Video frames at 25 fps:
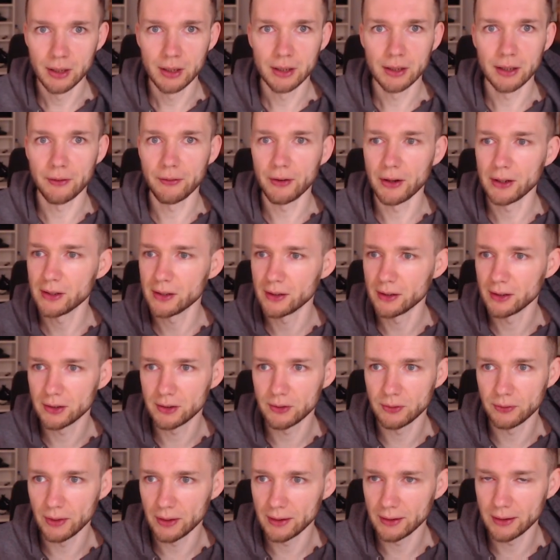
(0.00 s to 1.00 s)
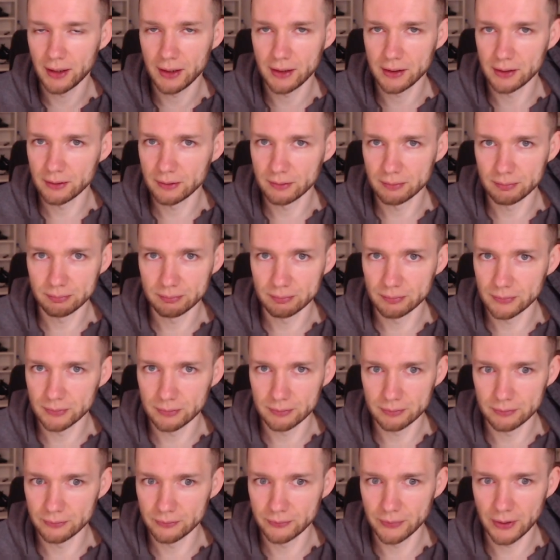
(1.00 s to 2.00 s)
da weißt du nicht, wann dein,
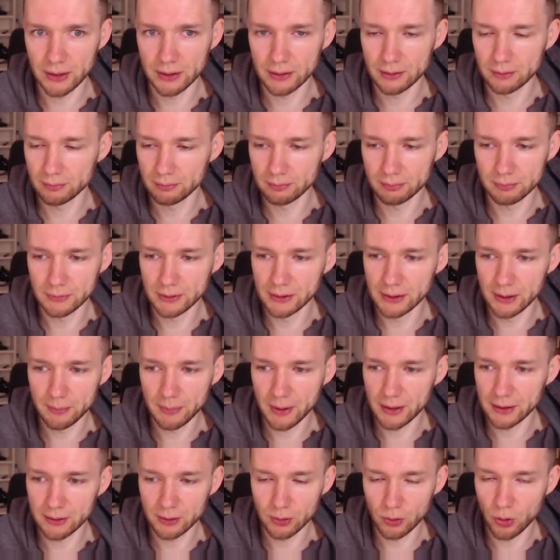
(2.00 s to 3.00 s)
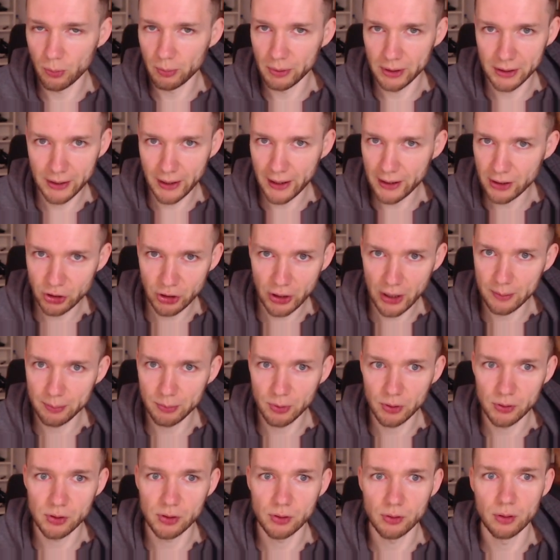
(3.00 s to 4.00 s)
wann jemand einen Kommentar schreibt
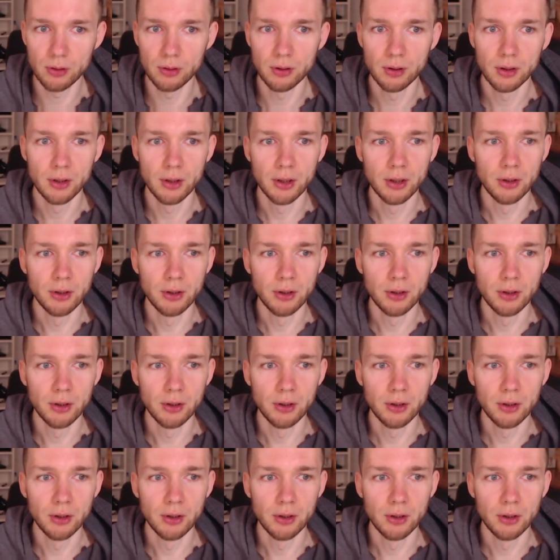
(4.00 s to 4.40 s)
und so